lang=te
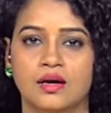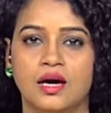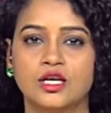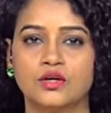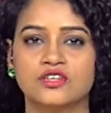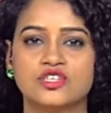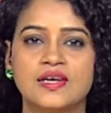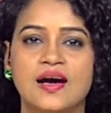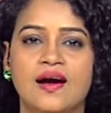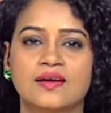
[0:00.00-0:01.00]
అల్లూరు
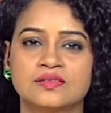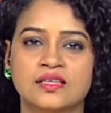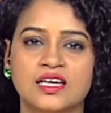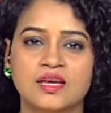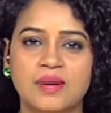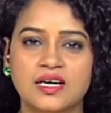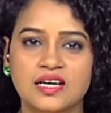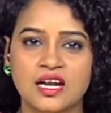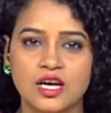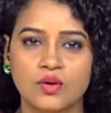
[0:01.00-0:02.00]
జిల్లా అనంతగిరి
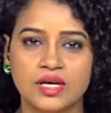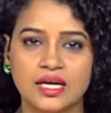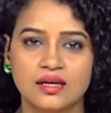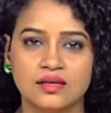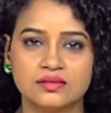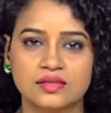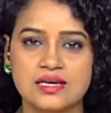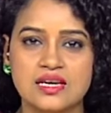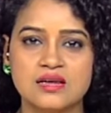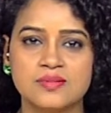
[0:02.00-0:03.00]
మండలంలోని
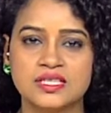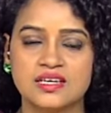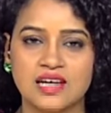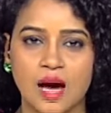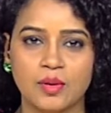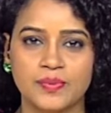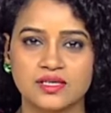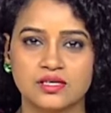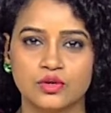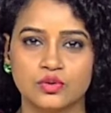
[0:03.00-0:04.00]
తంగల్బంద గ్రామ
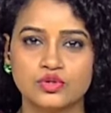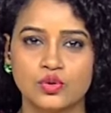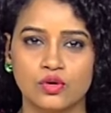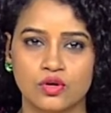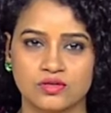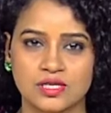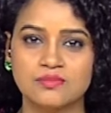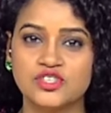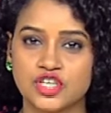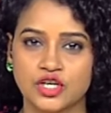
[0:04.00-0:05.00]
ప్రజలు స్కూల్ కోసం
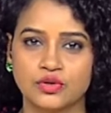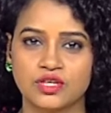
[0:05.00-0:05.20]
షెడ్డును